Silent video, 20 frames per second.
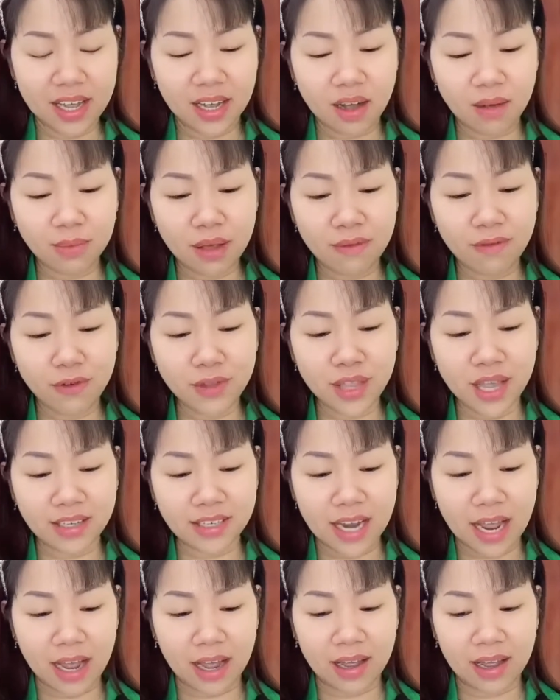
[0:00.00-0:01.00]
Không thể phủ nhận
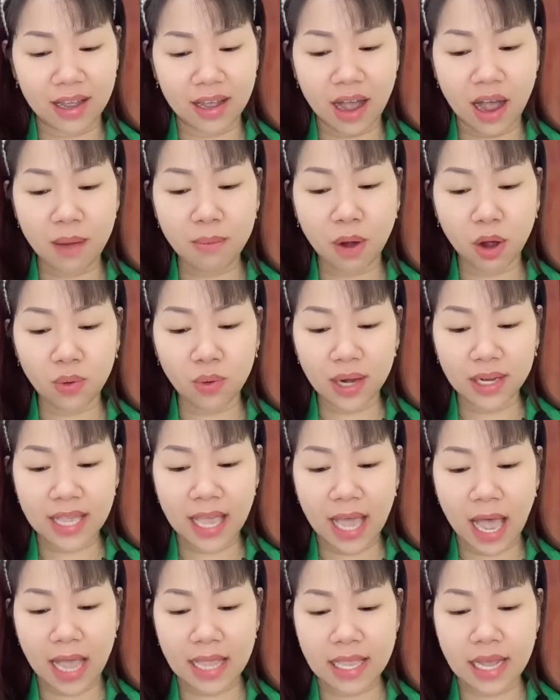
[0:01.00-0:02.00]
rằng, ở mọi quốc gia,